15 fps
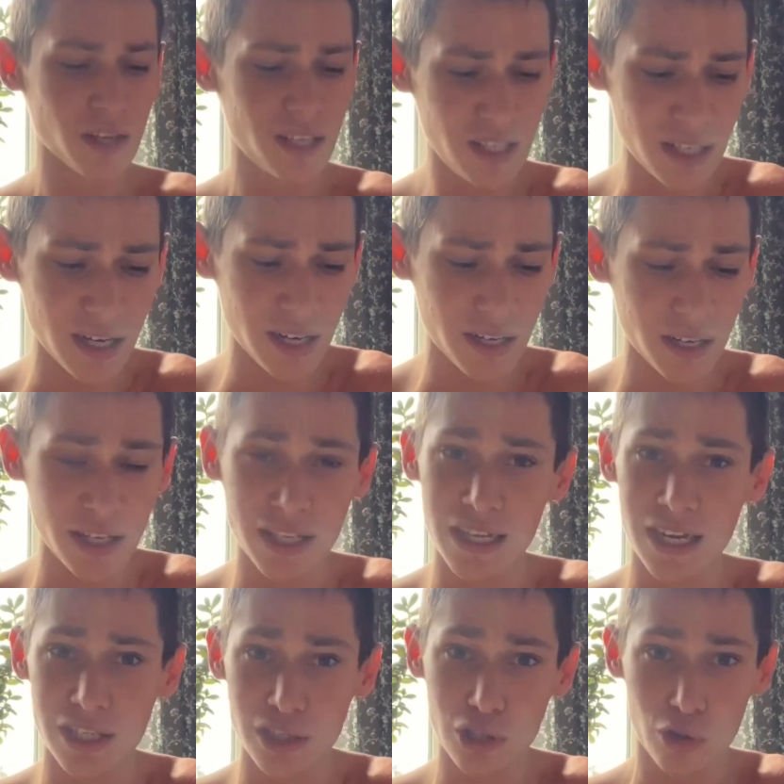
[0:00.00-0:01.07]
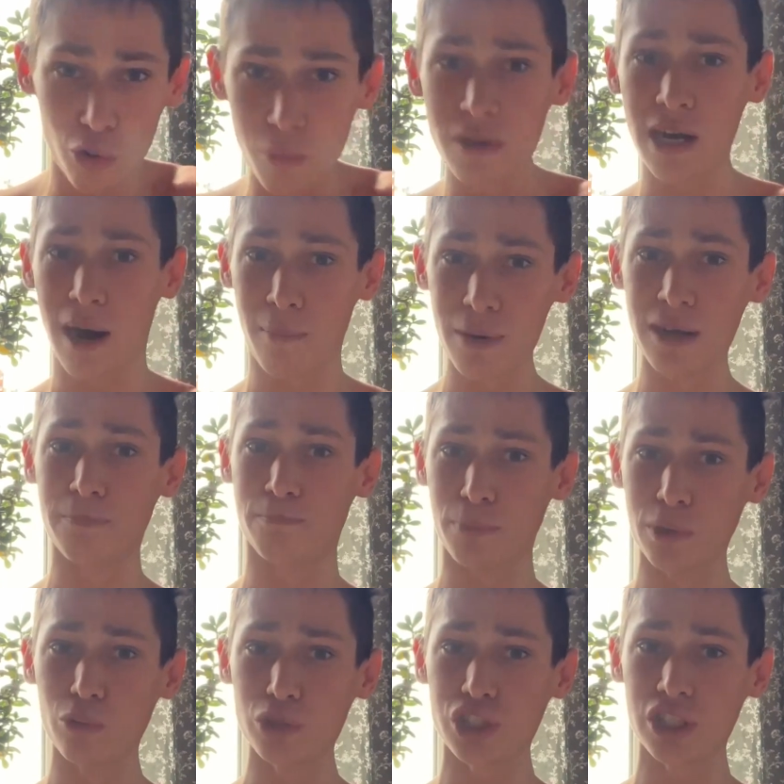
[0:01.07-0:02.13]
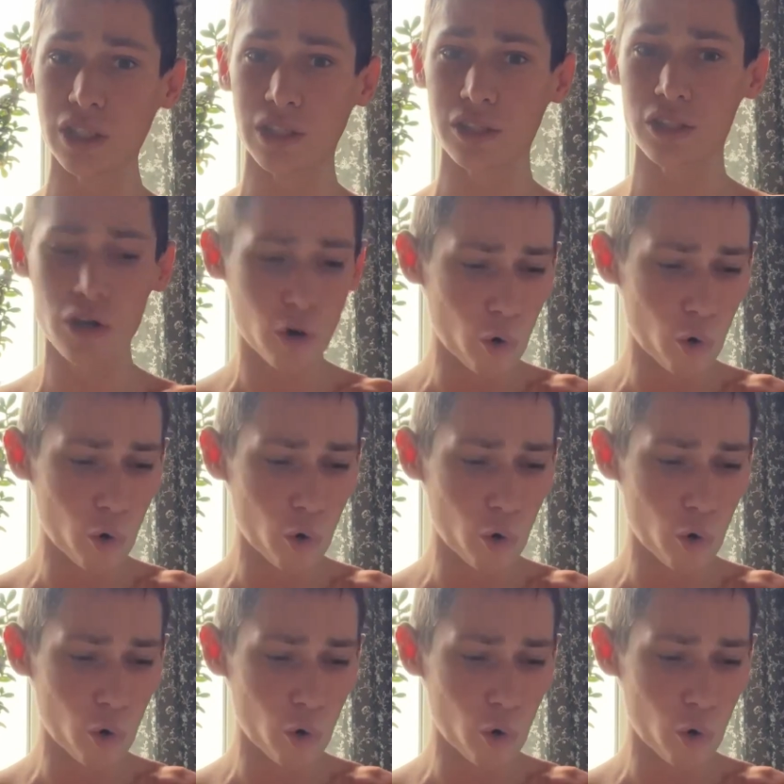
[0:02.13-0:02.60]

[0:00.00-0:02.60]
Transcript: И охренеть, и у меня, блин, получилось.